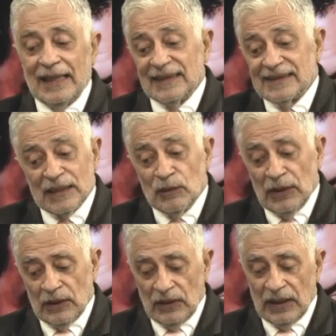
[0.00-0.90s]
Así que
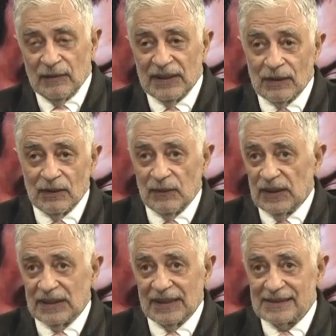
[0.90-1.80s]
bueno,
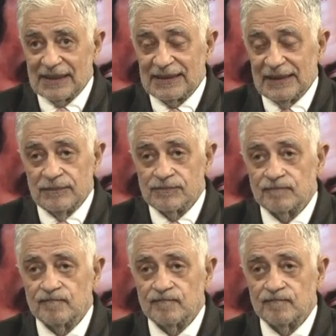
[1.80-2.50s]
lamentablemente es así